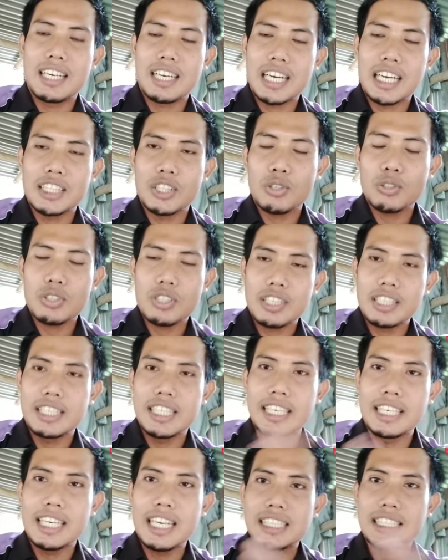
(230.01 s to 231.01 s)
atau
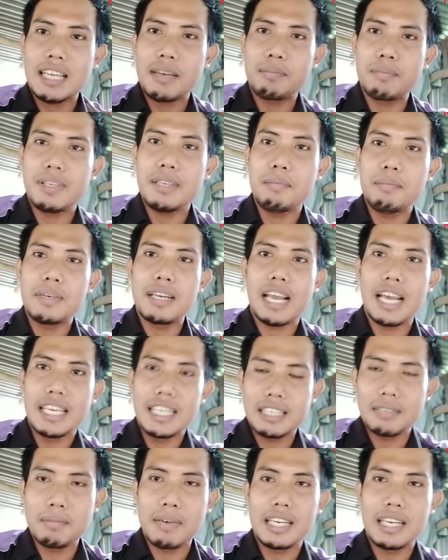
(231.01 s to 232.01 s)
sehingga sapi
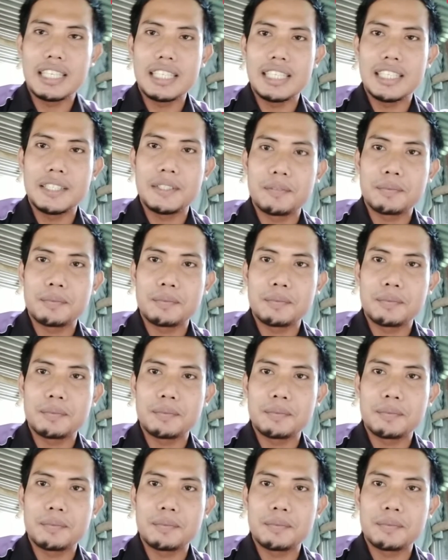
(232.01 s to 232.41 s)
birahi kembali.